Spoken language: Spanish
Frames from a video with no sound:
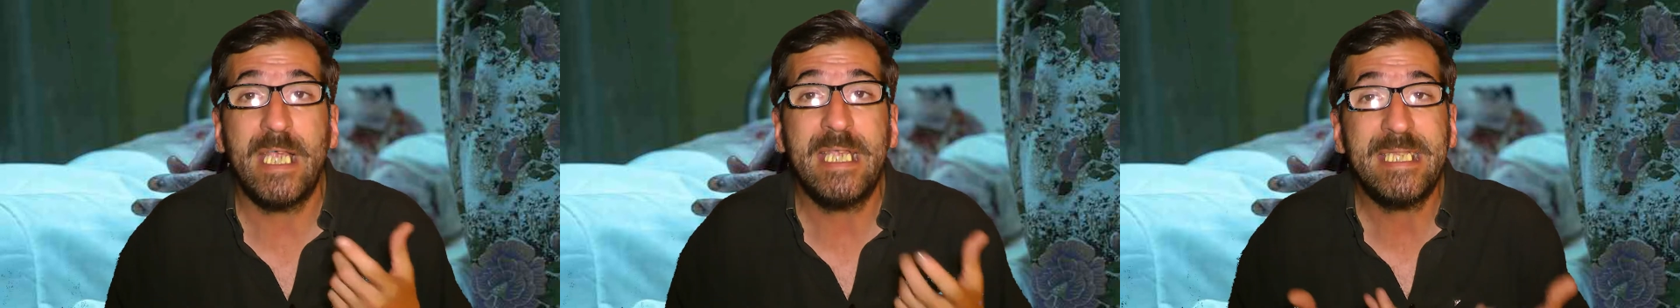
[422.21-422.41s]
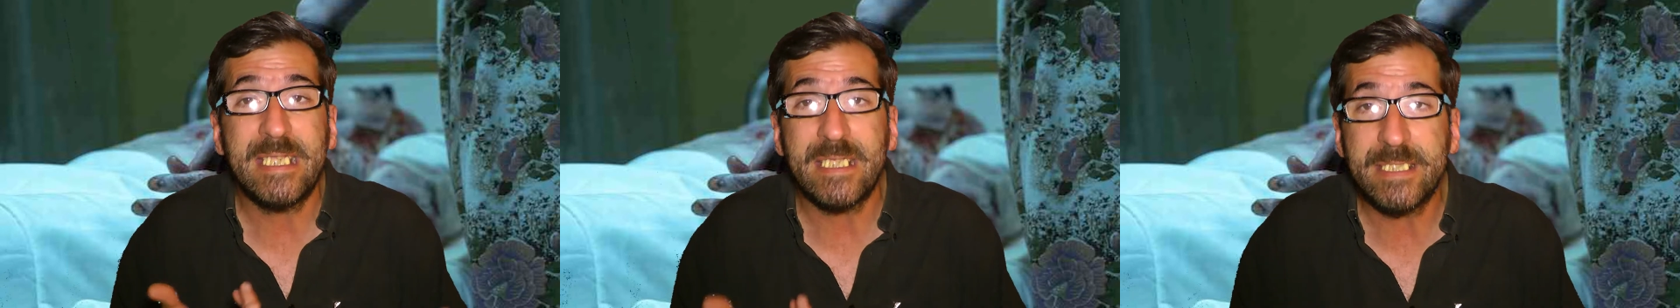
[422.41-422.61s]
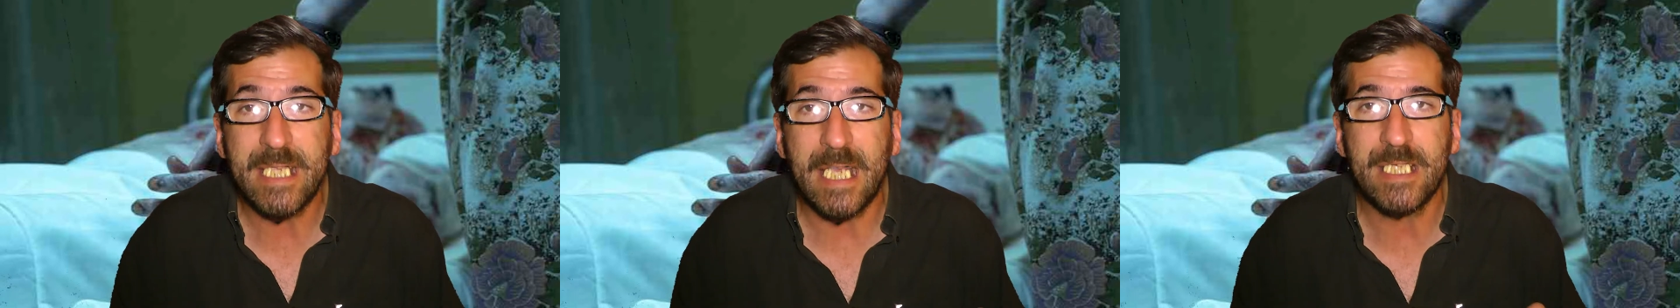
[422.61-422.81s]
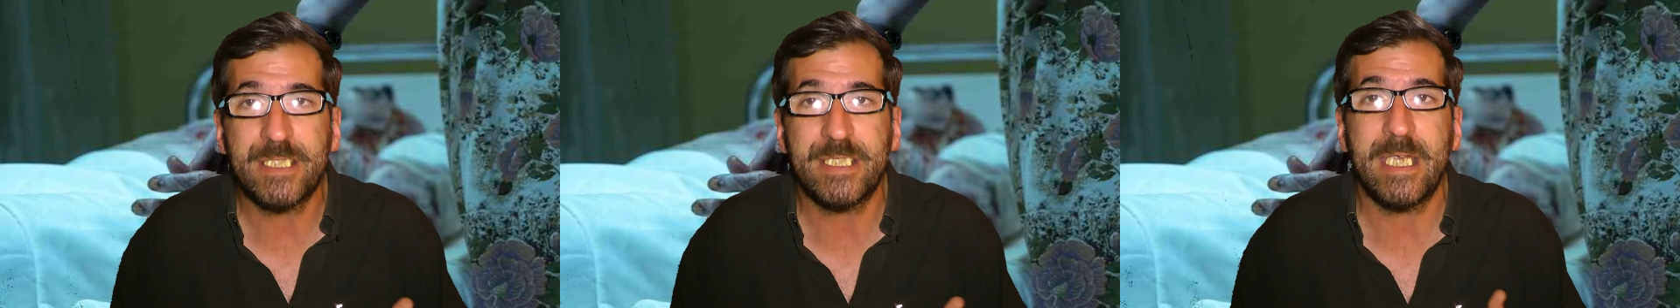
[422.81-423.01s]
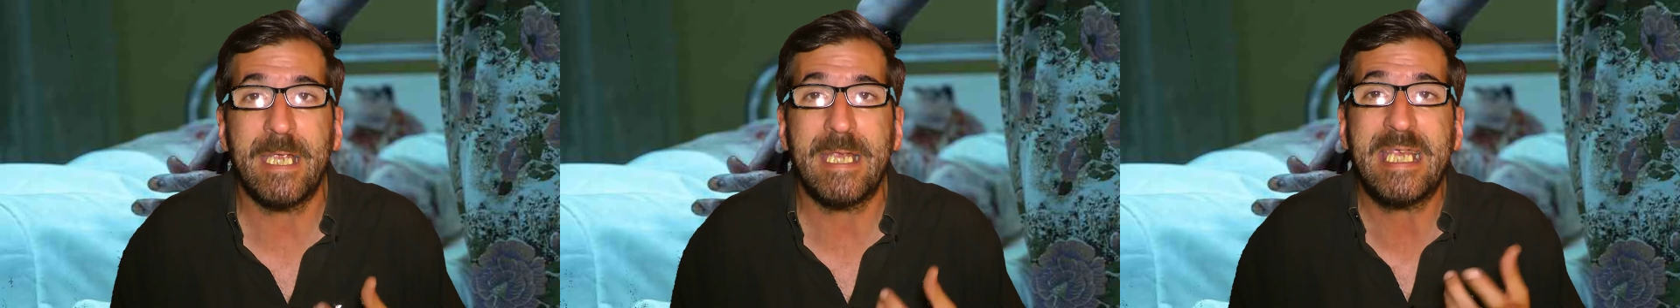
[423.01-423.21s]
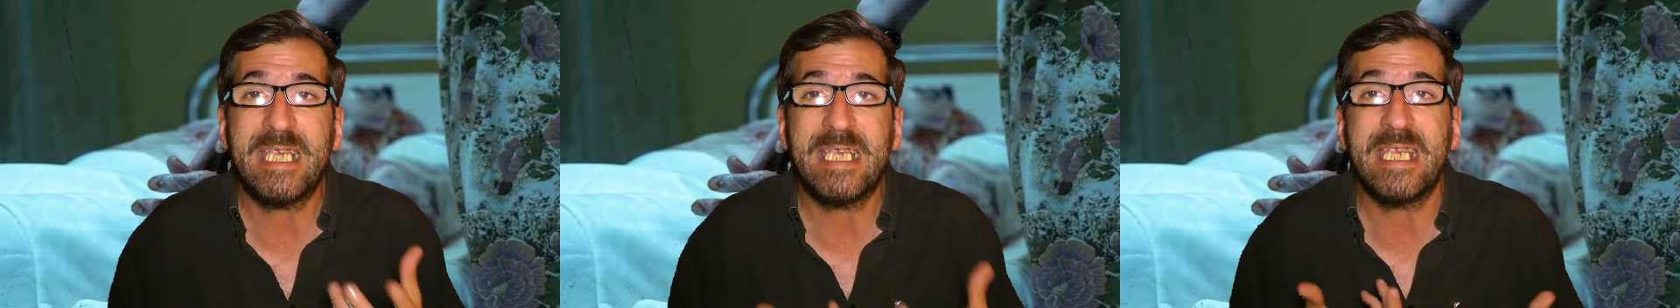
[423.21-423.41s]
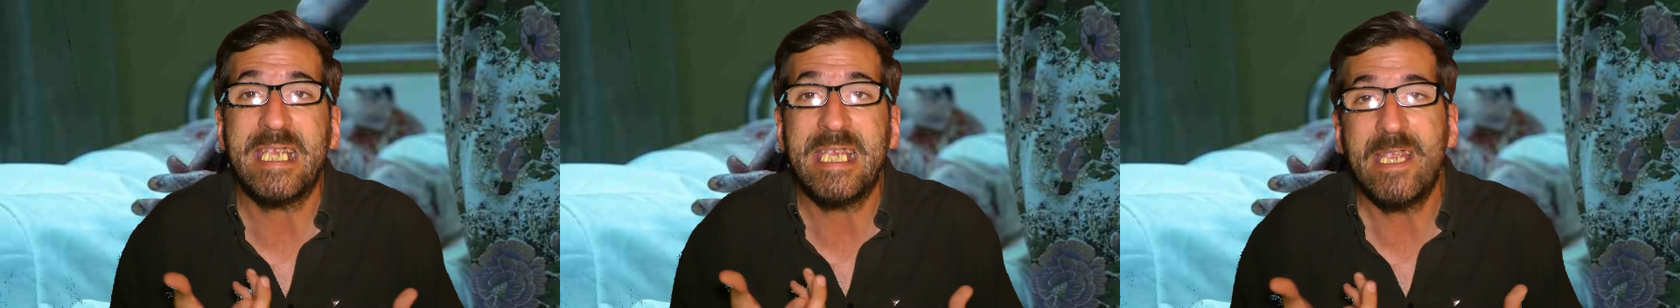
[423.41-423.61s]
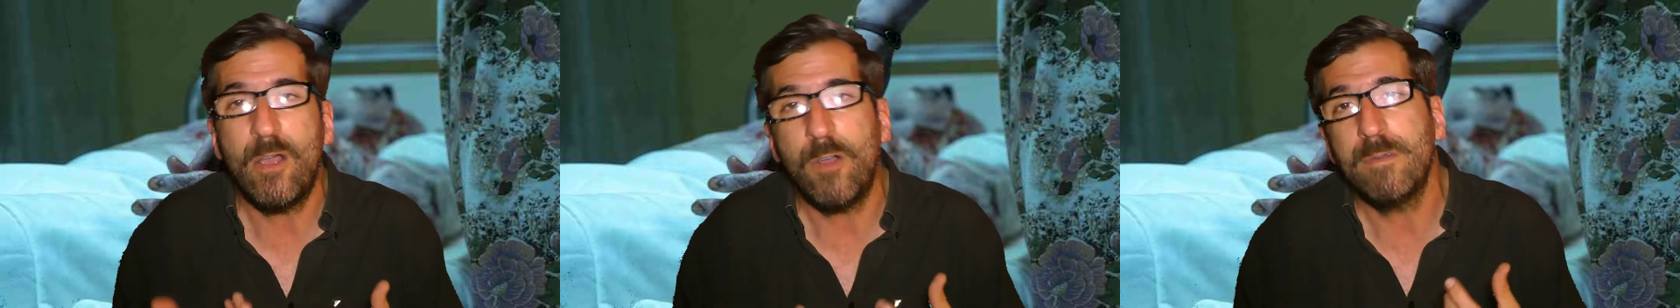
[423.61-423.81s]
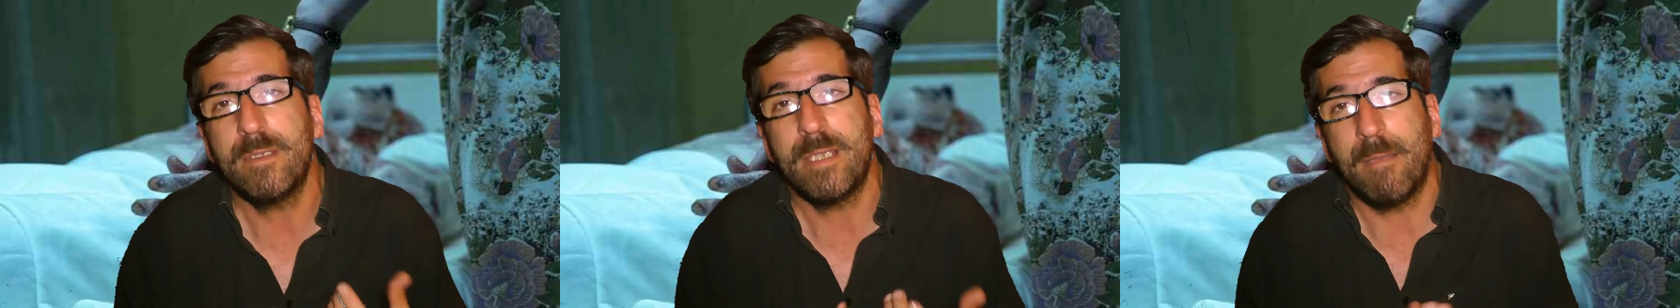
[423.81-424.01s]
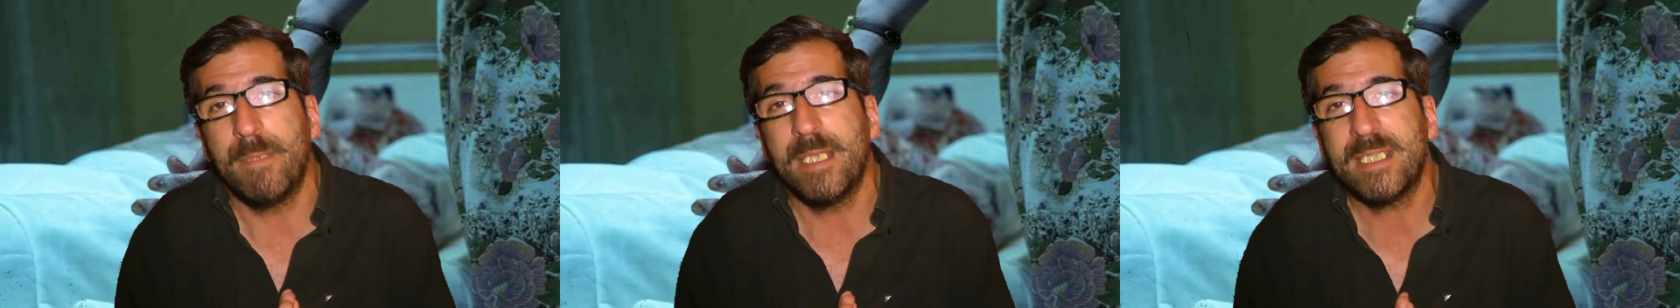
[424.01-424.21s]
en detalle y,
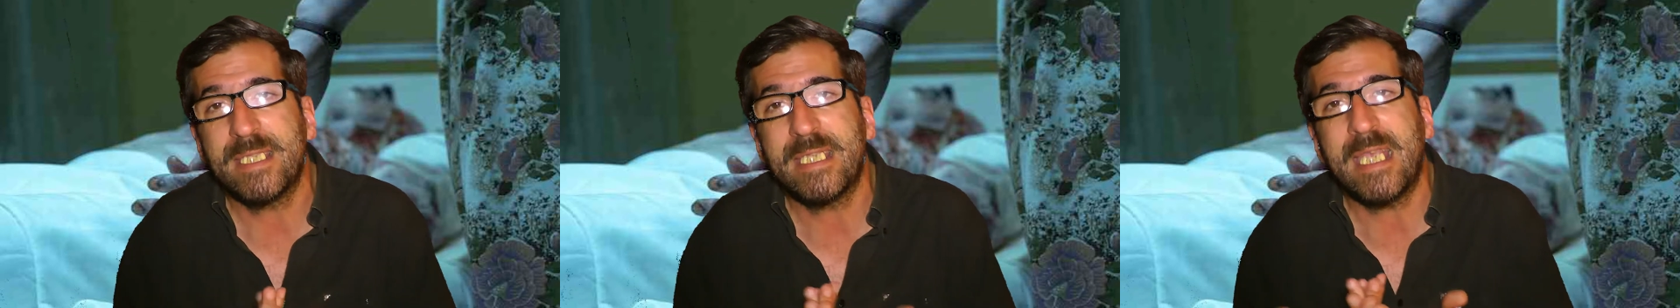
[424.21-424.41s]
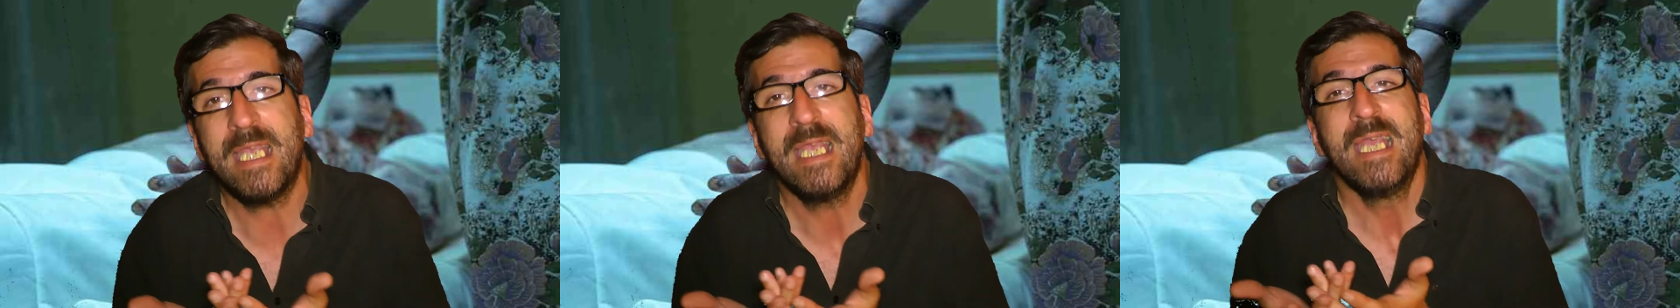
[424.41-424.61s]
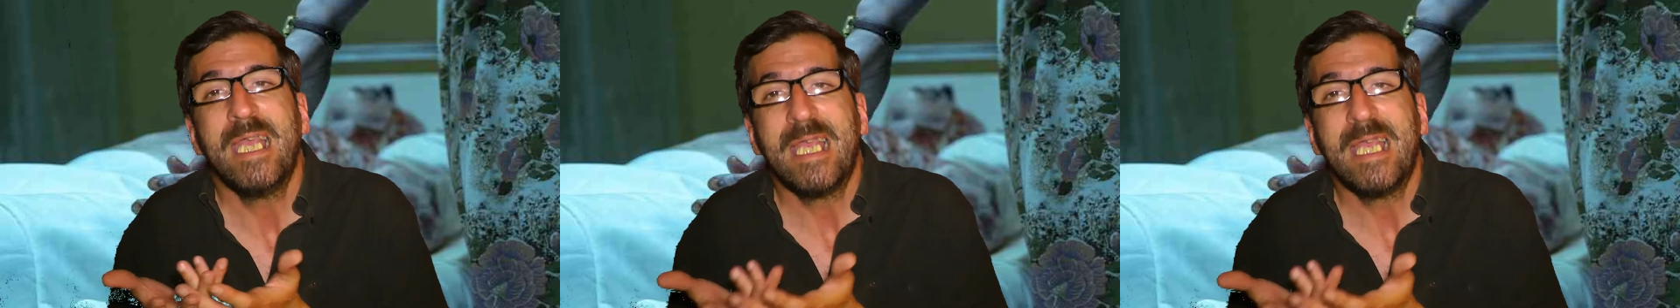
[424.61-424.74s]
obviamente